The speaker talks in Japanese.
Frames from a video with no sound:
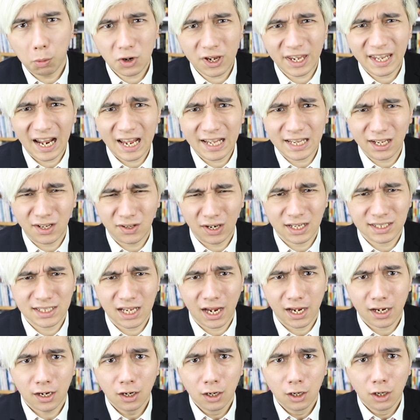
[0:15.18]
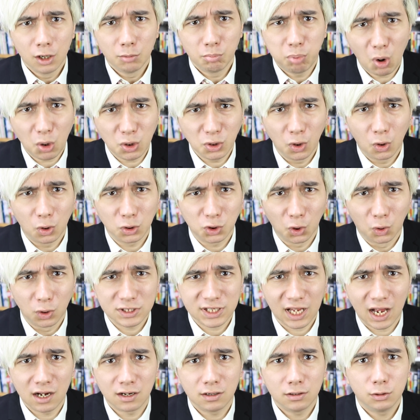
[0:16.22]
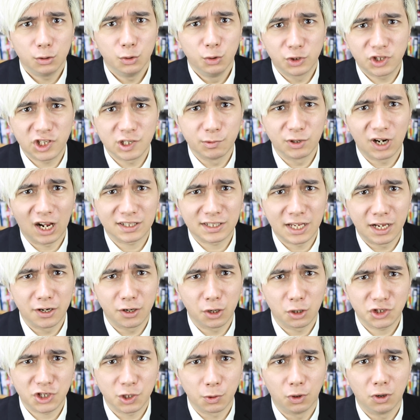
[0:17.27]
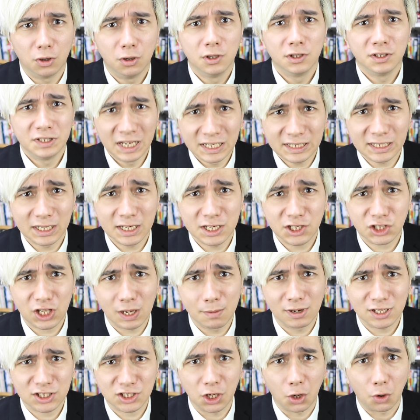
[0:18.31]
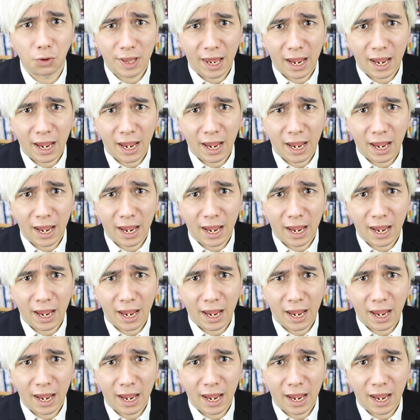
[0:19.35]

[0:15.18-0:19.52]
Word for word: ぼけないでください。僕のお父さん、内村照義をネタにしてますよ